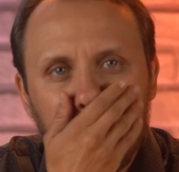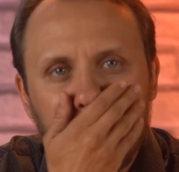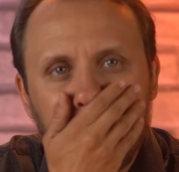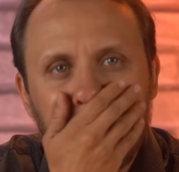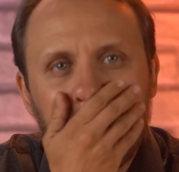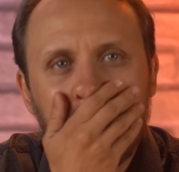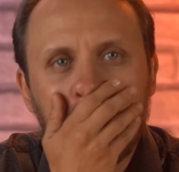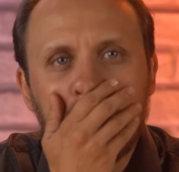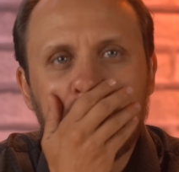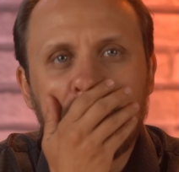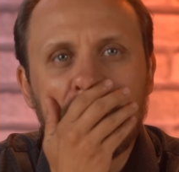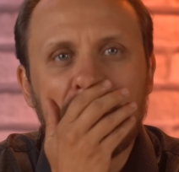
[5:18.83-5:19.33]

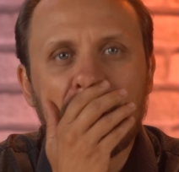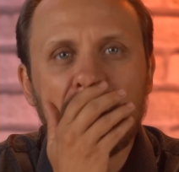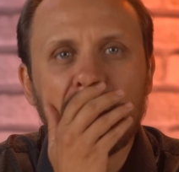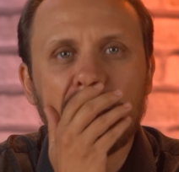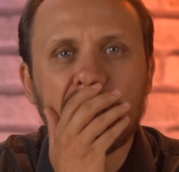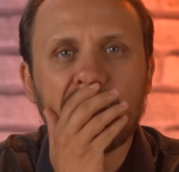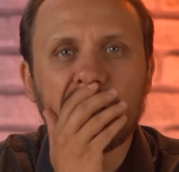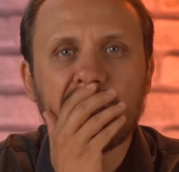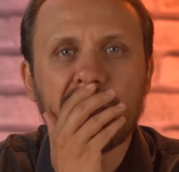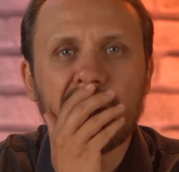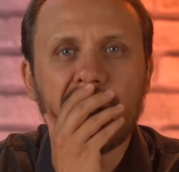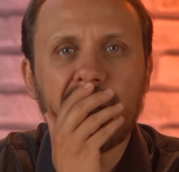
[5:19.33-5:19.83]
Meu
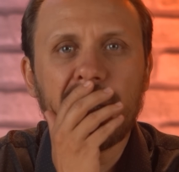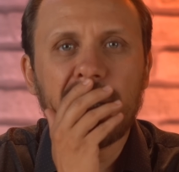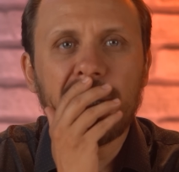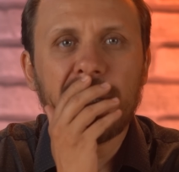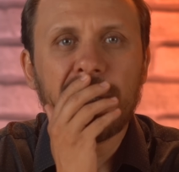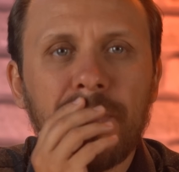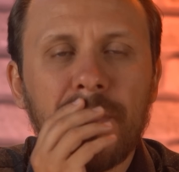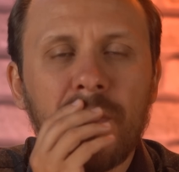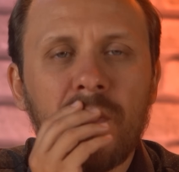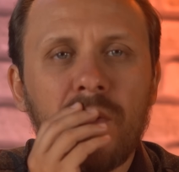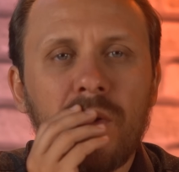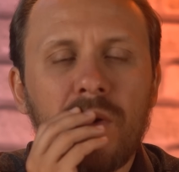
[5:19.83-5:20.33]
Deus, né?
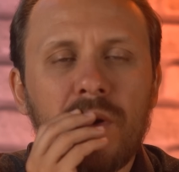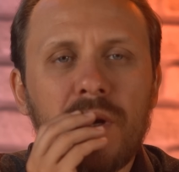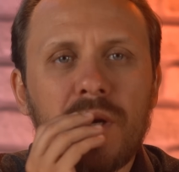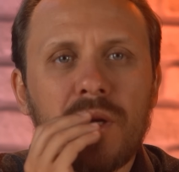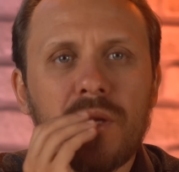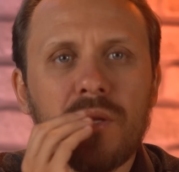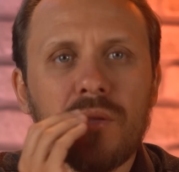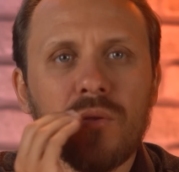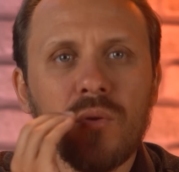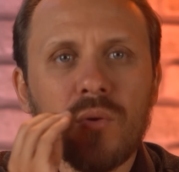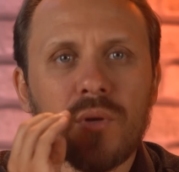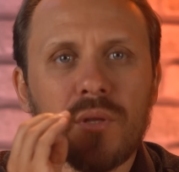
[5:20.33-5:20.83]
Olha
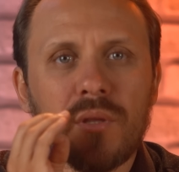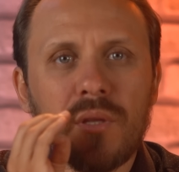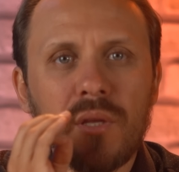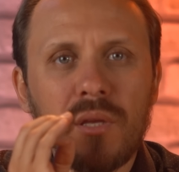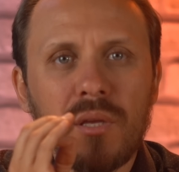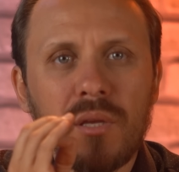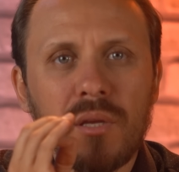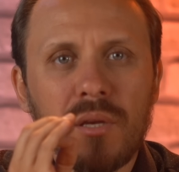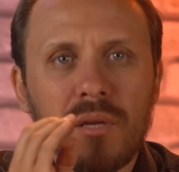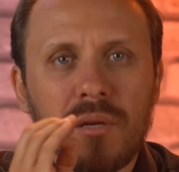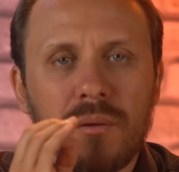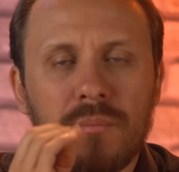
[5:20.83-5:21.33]
que
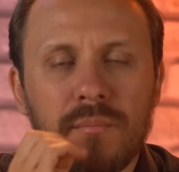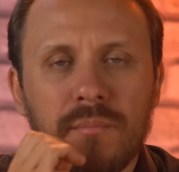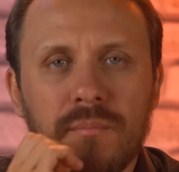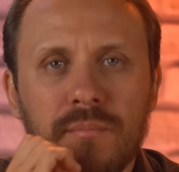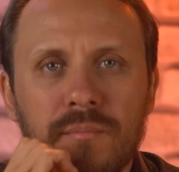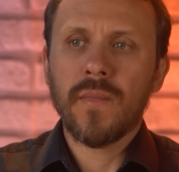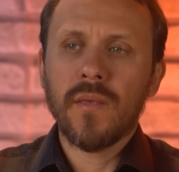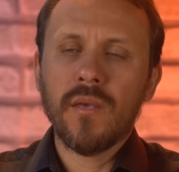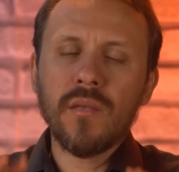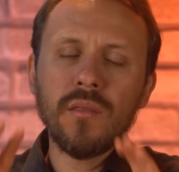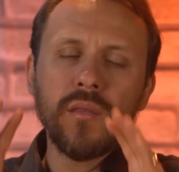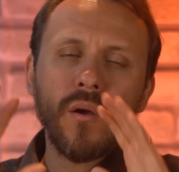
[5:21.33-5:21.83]
doideira.
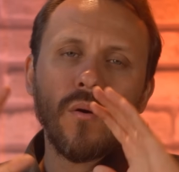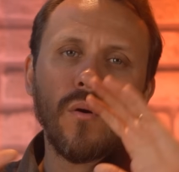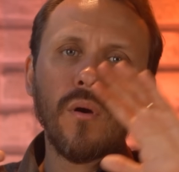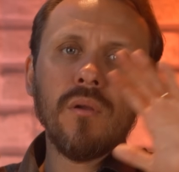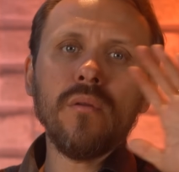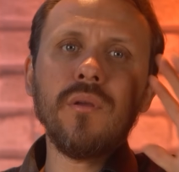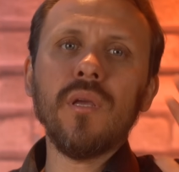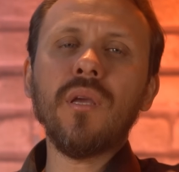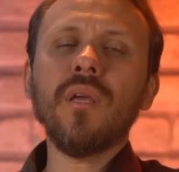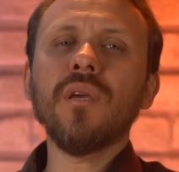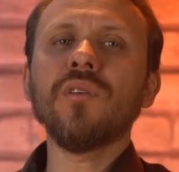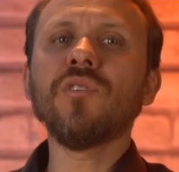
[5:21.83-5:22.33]
Então,
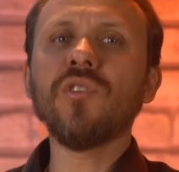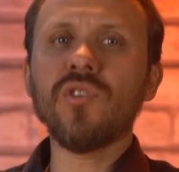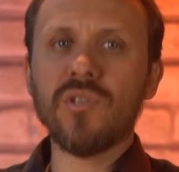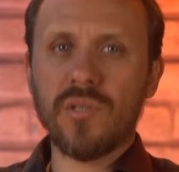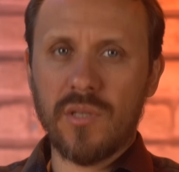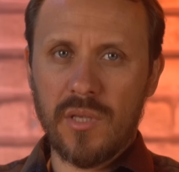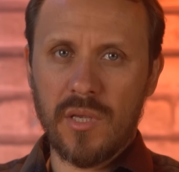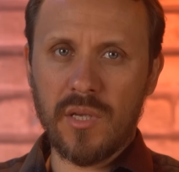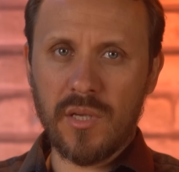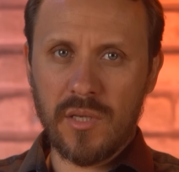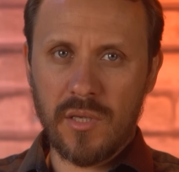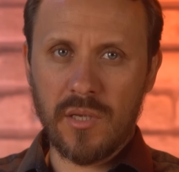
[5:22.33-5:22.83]
olha o que, que a gente
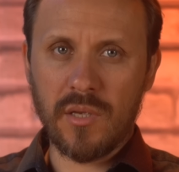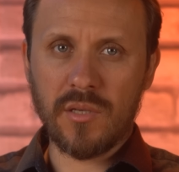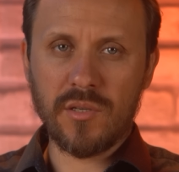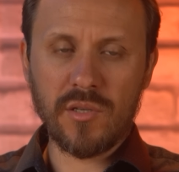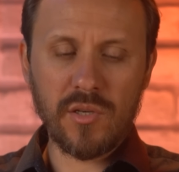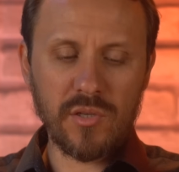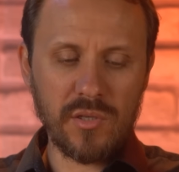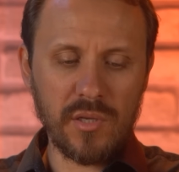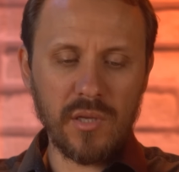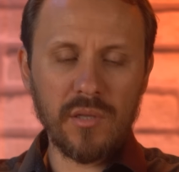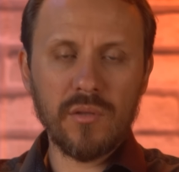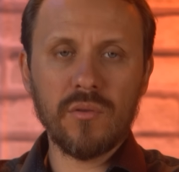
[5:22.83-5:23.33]
tem aqui. A
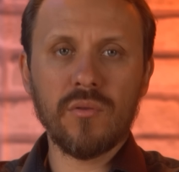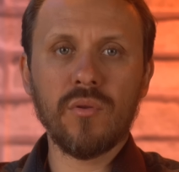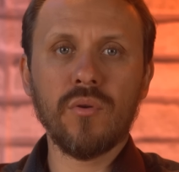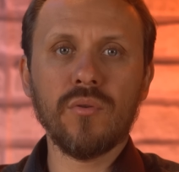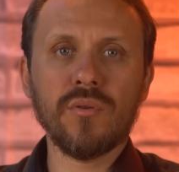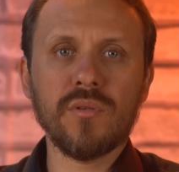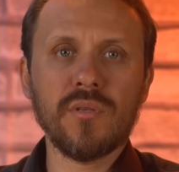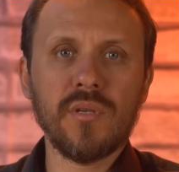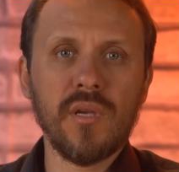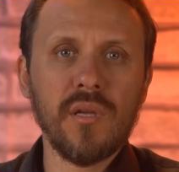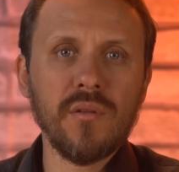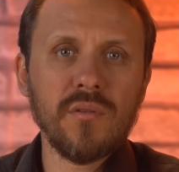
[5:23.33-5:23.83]
gente tem
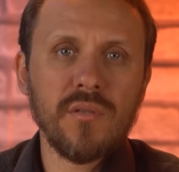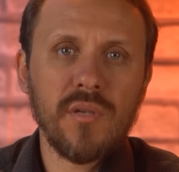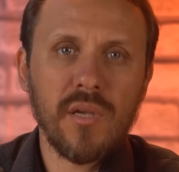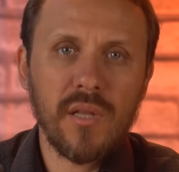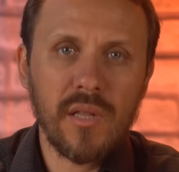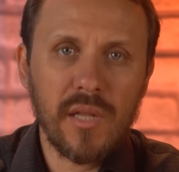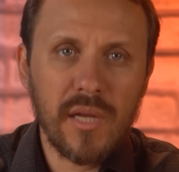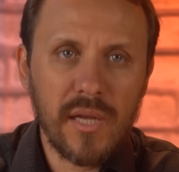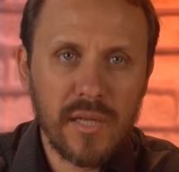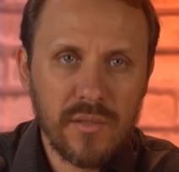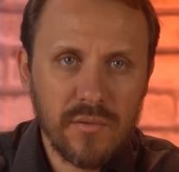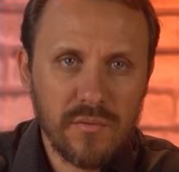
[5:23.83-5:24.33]
trocentos
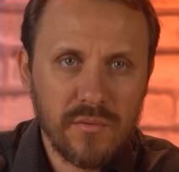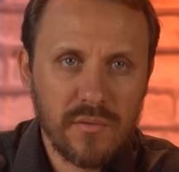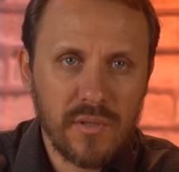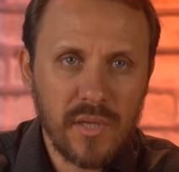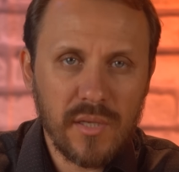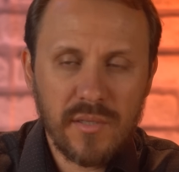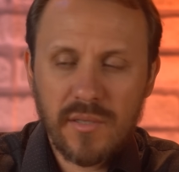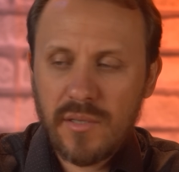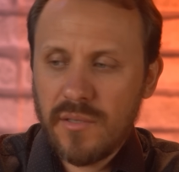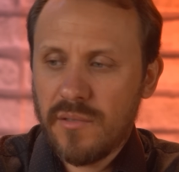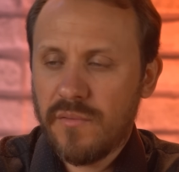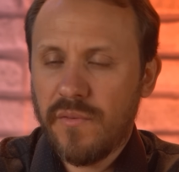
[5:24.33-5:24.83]
relatos
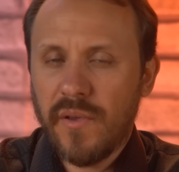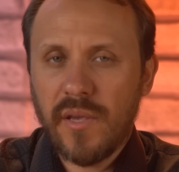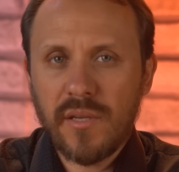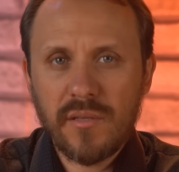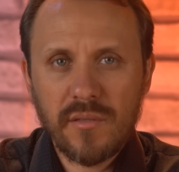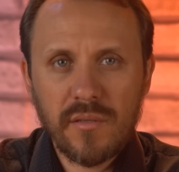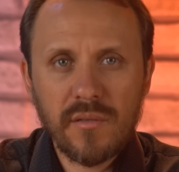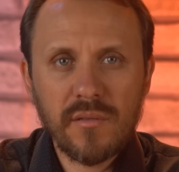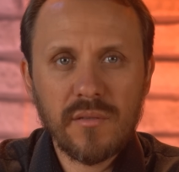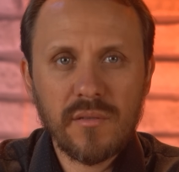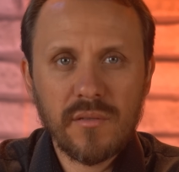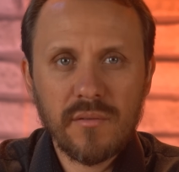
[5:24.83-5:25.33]
dessas
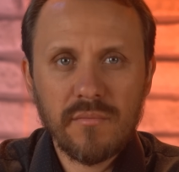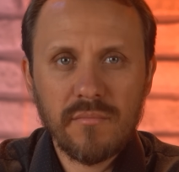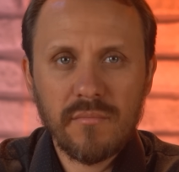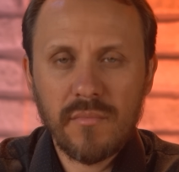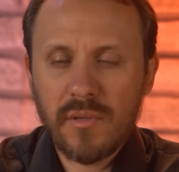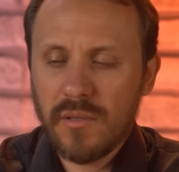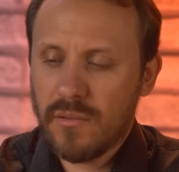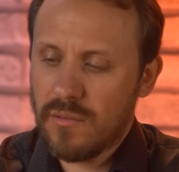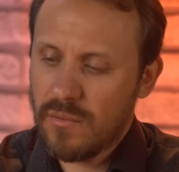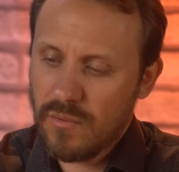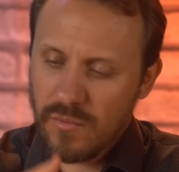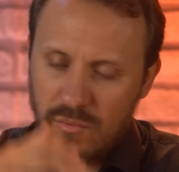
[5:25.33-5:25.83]
festas,
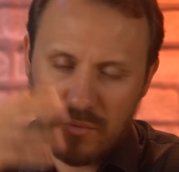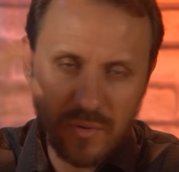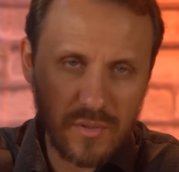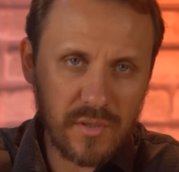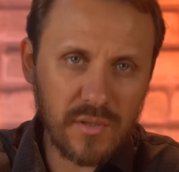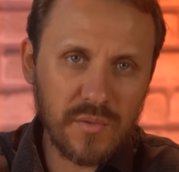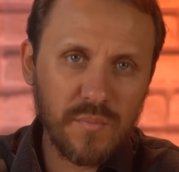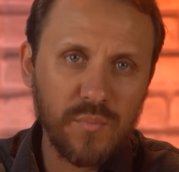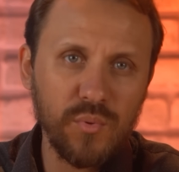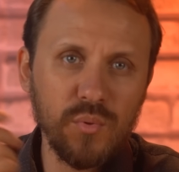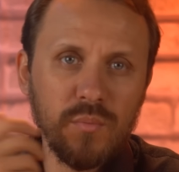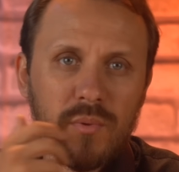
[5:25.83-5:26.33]
né? são
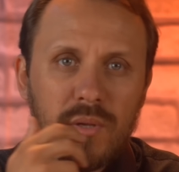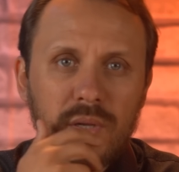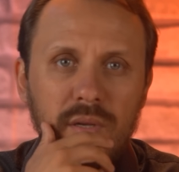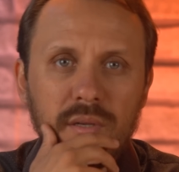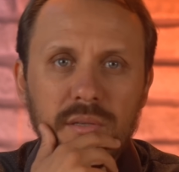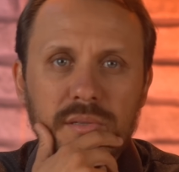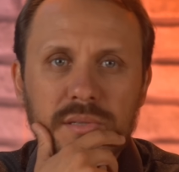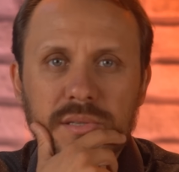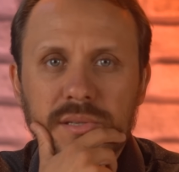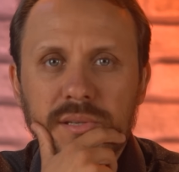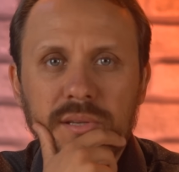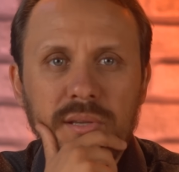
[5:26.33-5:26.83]
coisas
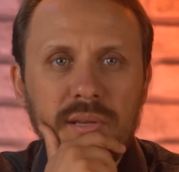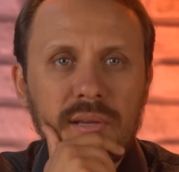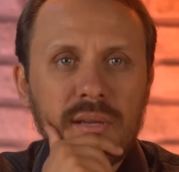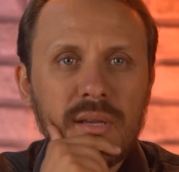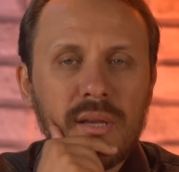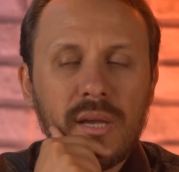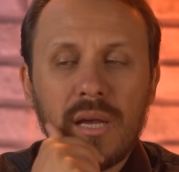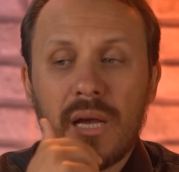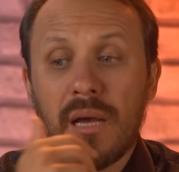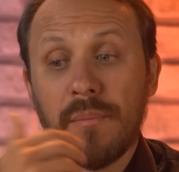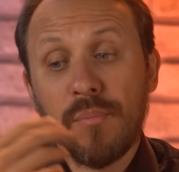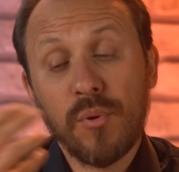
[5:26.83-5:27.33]
públicas.
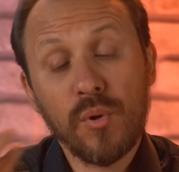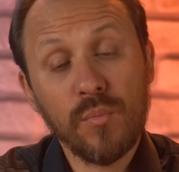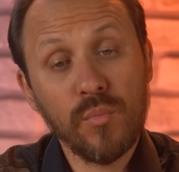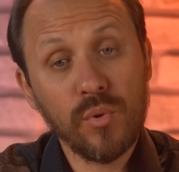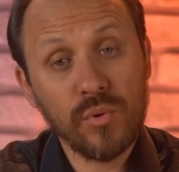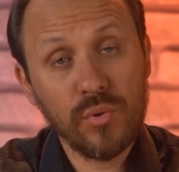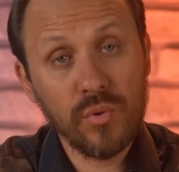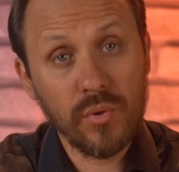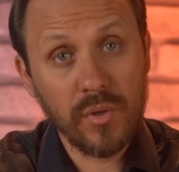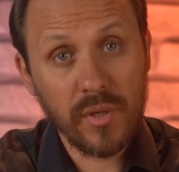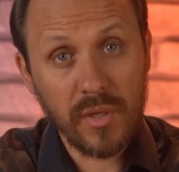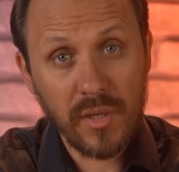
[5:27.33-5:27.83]
A
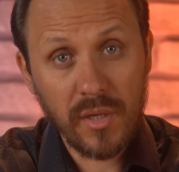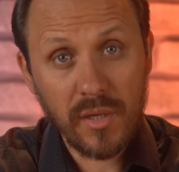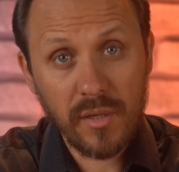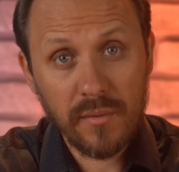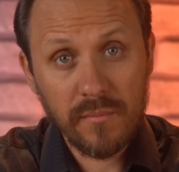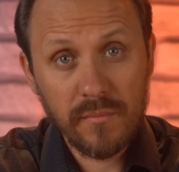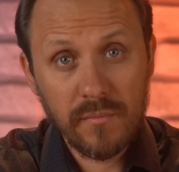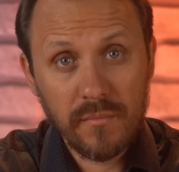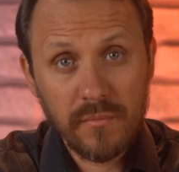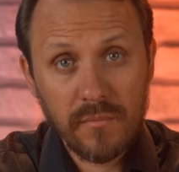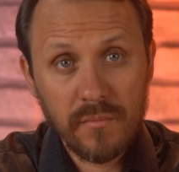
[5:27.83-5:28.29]
promotoria